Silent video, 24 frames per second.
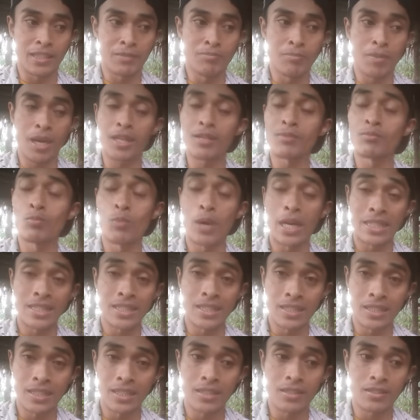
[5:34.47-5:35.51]
iman
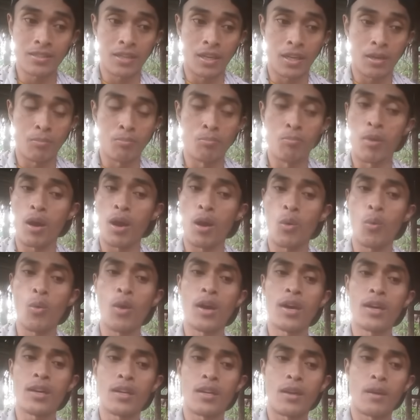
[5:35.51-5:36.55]
bagi kita
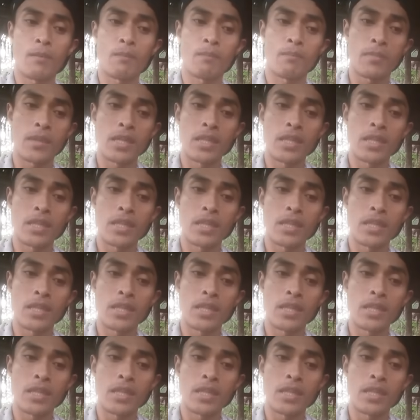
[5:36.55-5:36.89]
bahwa